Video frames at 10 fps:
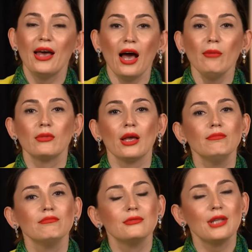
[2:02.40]
hem de
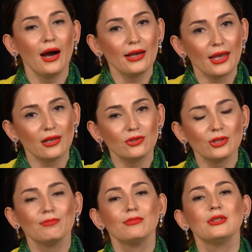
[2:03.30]
daha genç,
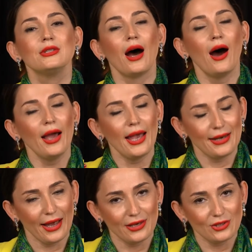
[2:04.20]
daha
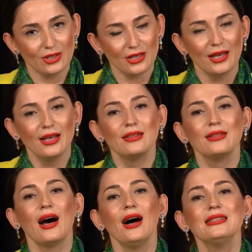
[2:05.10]
enerjik,
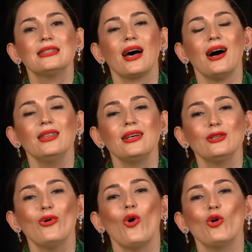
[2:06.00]
daha
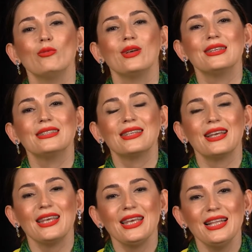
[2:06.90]
sağlıklı olmanızla
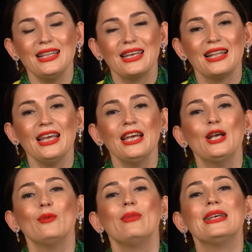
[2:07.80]
ilgili
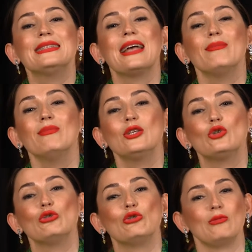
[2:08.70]
beslenme
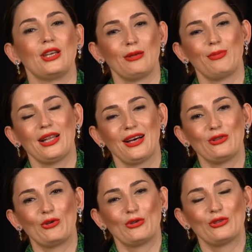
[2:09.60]
çözümleri
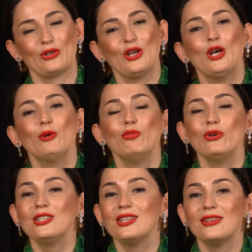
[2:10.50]
planlıyoruz. Bu
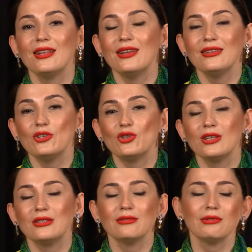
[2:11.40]
reçetelerin
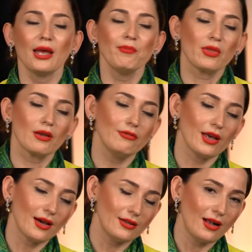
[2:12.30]
içerisinde
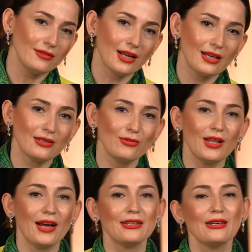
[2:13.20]
vegan
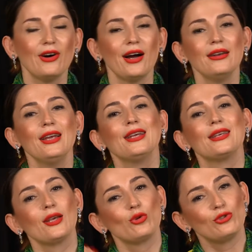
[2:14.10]
alternatifler de var,
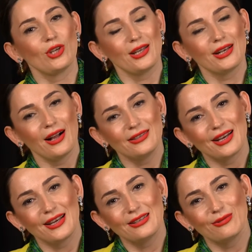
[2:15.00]
ketojenik
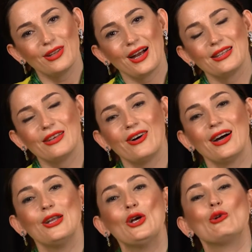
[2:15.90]
alternatifler de
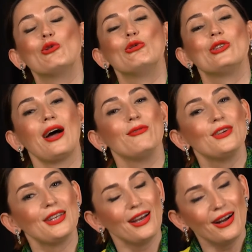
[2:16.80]
var, gluten
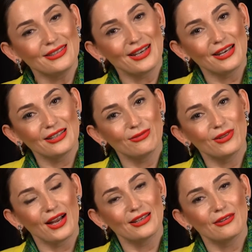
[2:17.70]
free
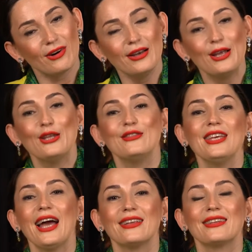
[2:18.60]
alternatifler de var.
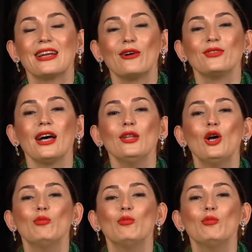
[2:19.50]
Diğer taraftan